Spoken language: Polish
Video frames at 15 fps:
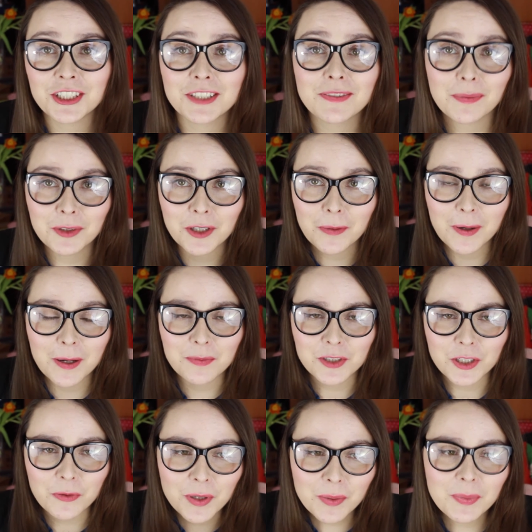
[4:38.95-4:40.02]
Jeszcze Wam tylko powiem,
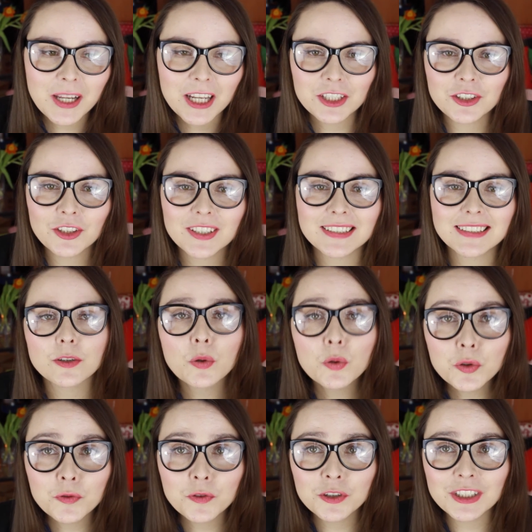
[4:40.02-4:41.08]
że Whiplash to jest
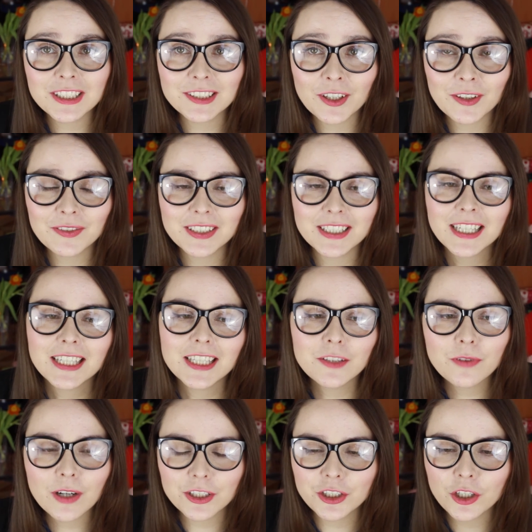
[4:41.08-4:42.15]
utwór jazzowy
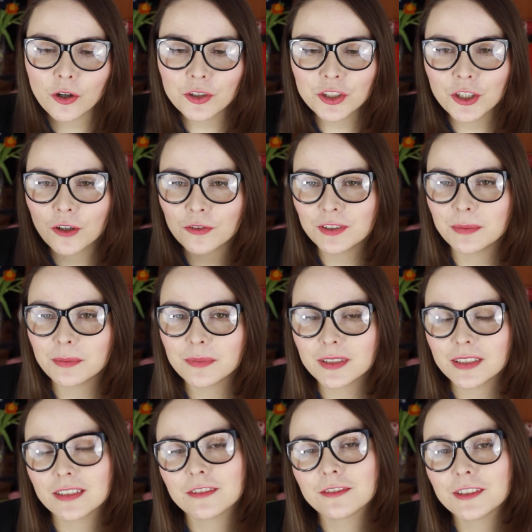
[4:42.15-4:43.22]
i właśnie oni go w tym,
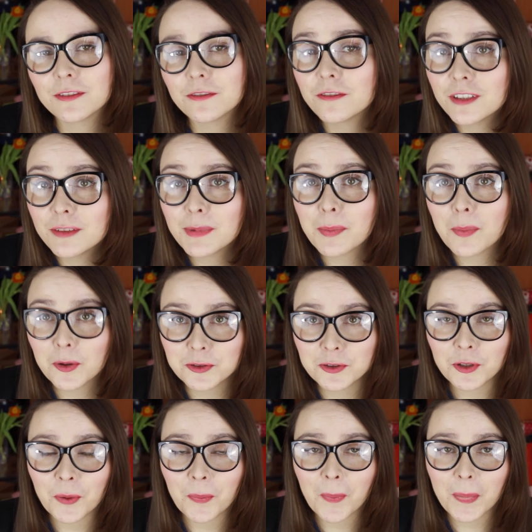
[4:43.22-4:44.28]
y, w tym filmie
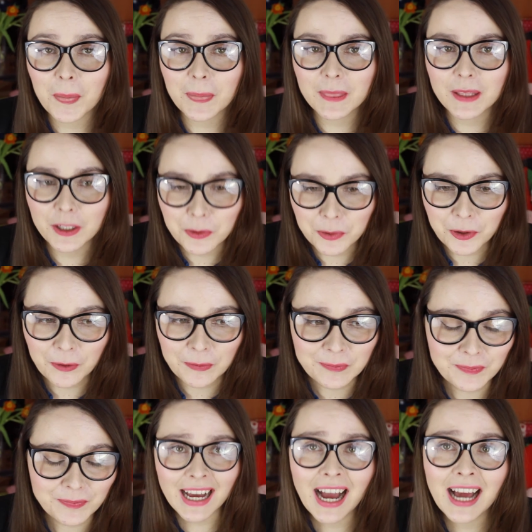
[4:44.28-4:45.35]
mocno trenują.
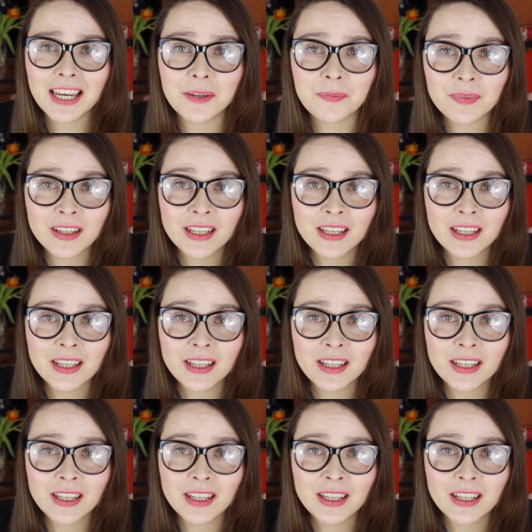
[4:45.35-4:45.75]
Ale